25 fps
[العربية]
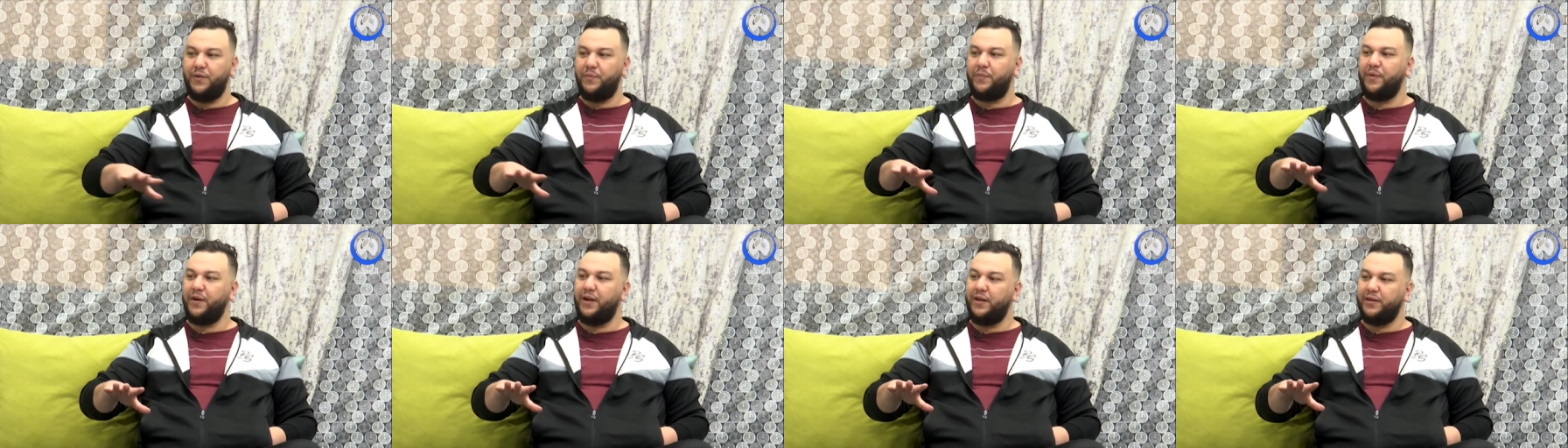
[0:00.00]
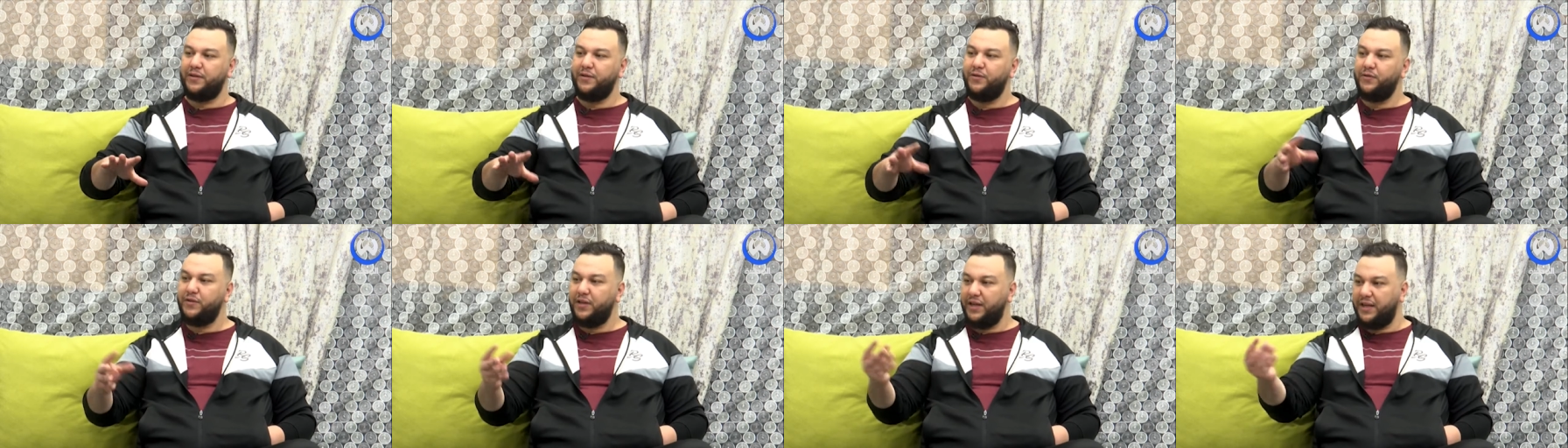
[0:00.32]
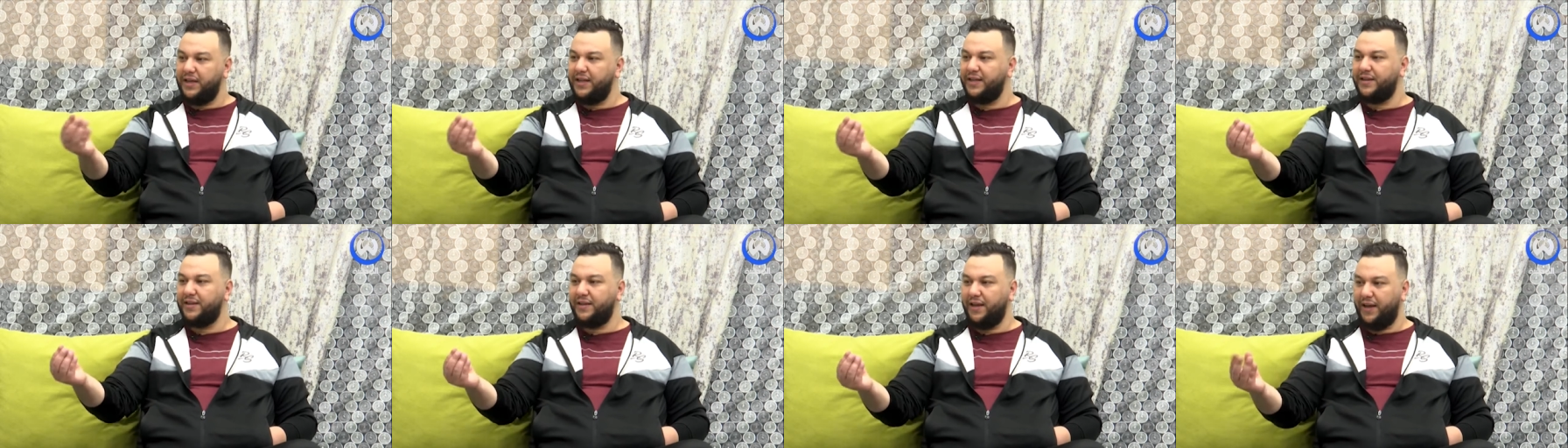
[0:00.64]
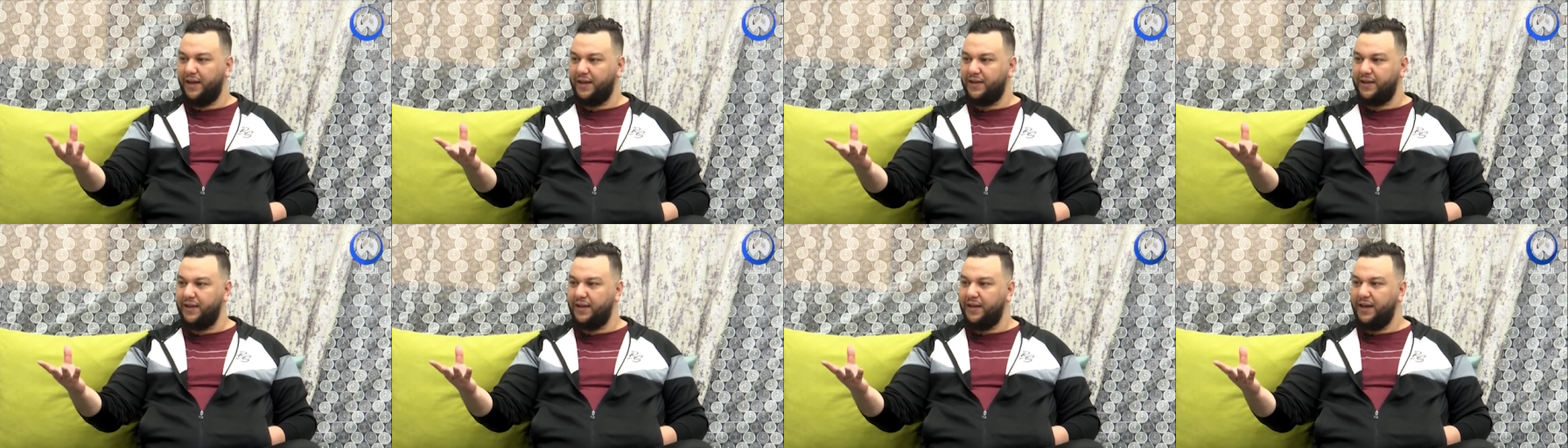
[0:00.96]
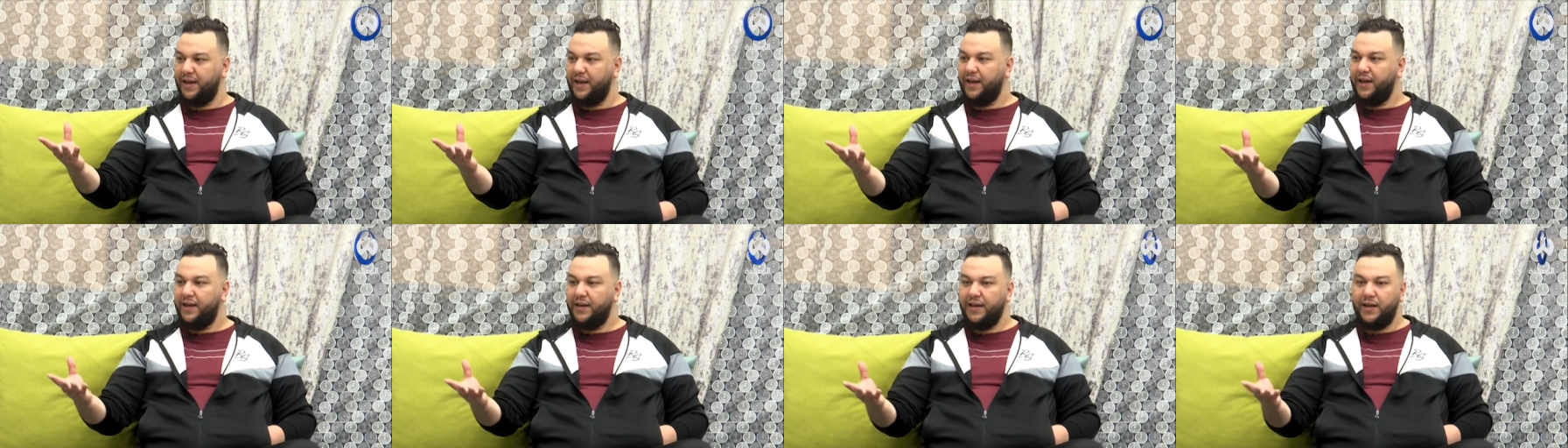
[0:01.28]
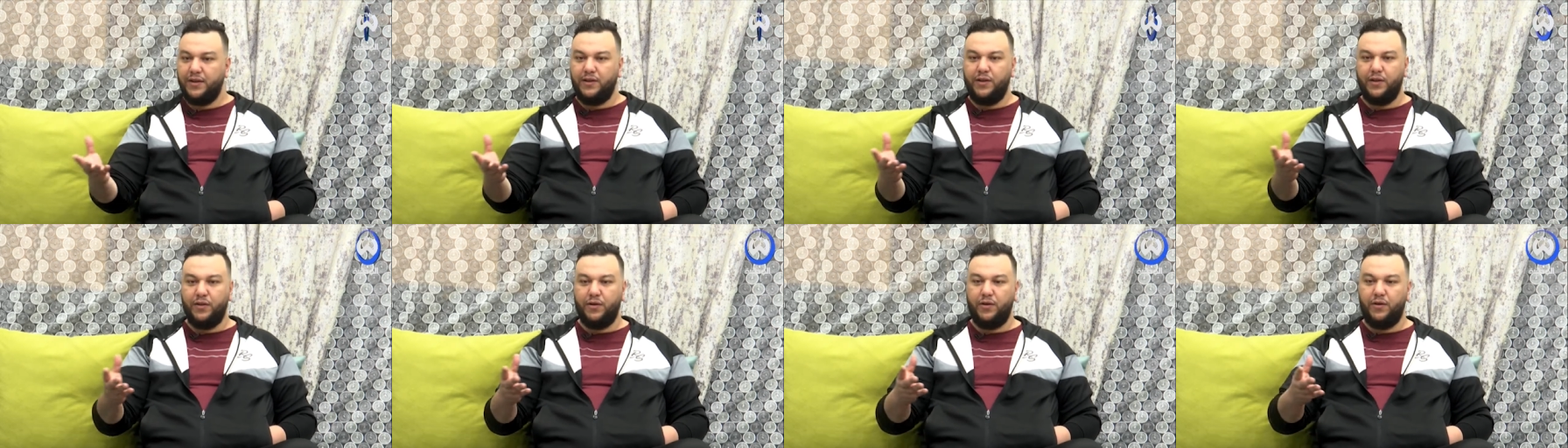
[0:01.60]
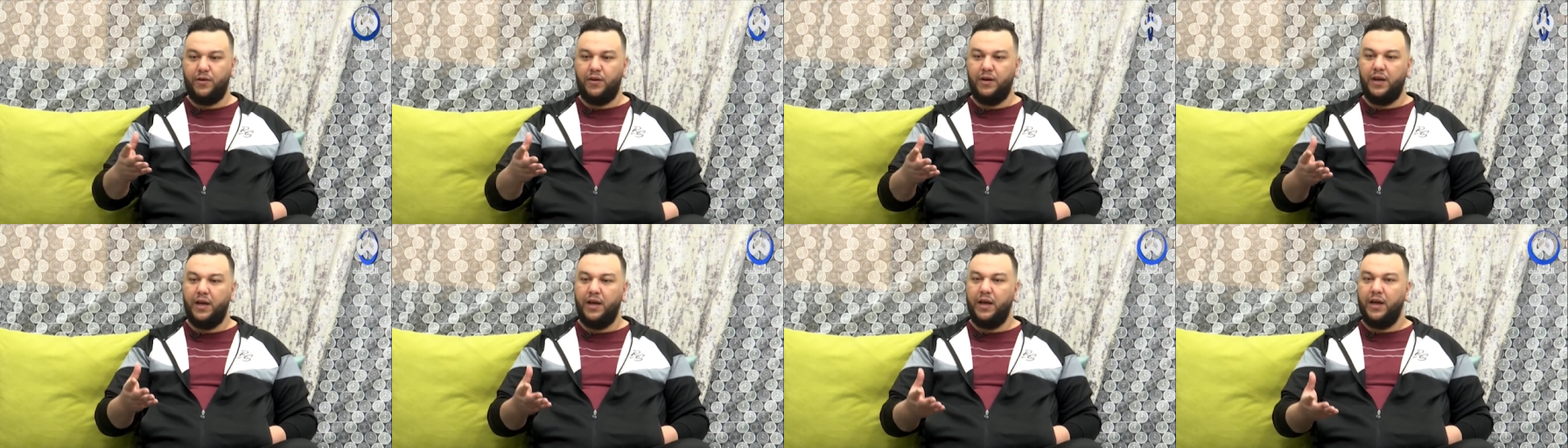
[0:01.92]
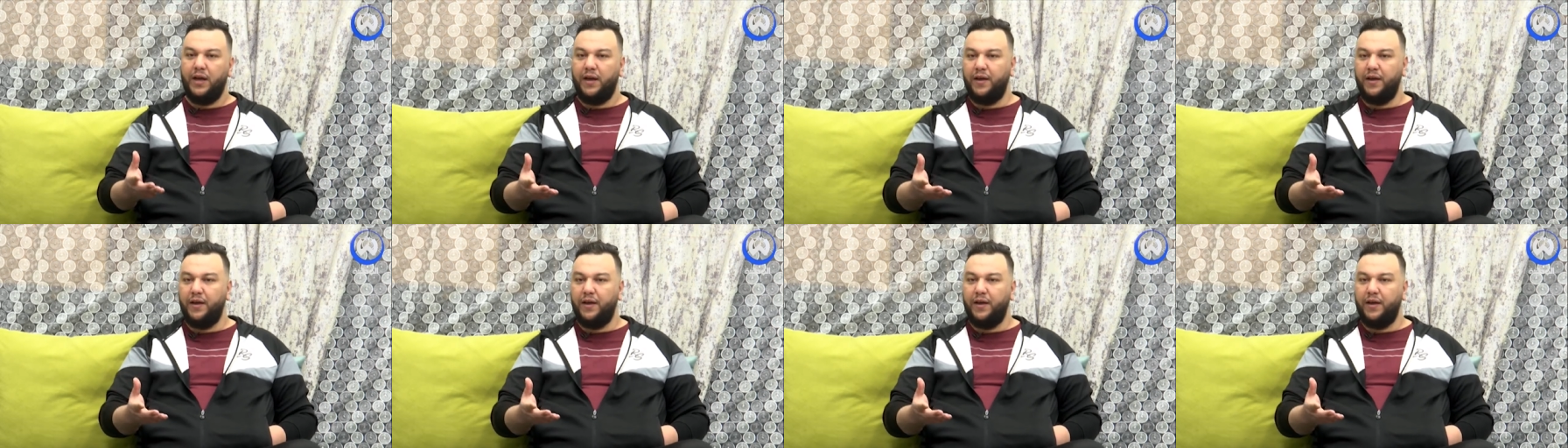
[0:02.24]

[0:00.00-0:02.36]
البلاطو وانت كي تضحكي نقدر نقول